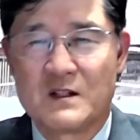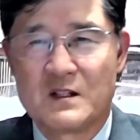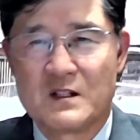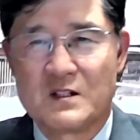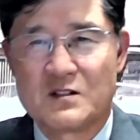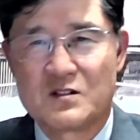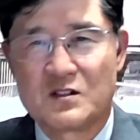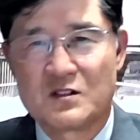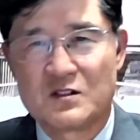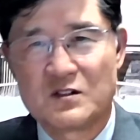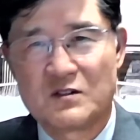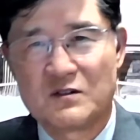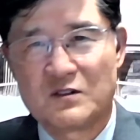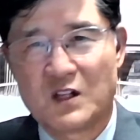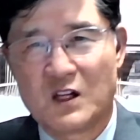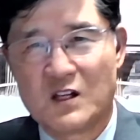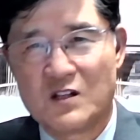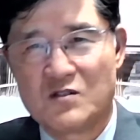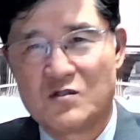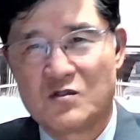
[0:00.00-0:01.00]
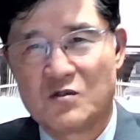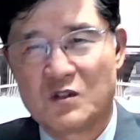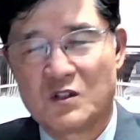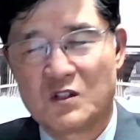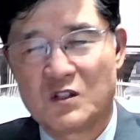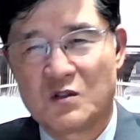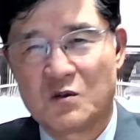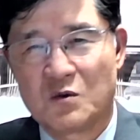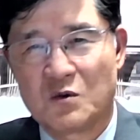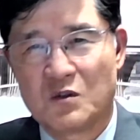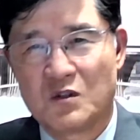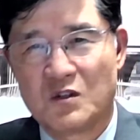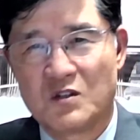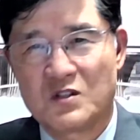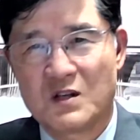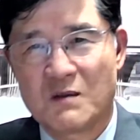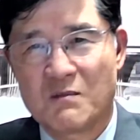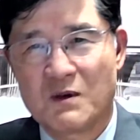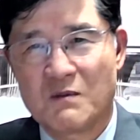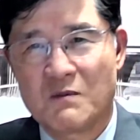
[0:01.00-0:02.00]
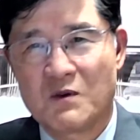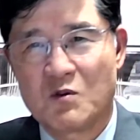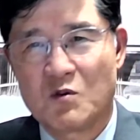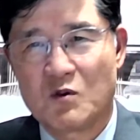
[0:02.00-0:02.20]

저는 개인적으로 기도원이 3위명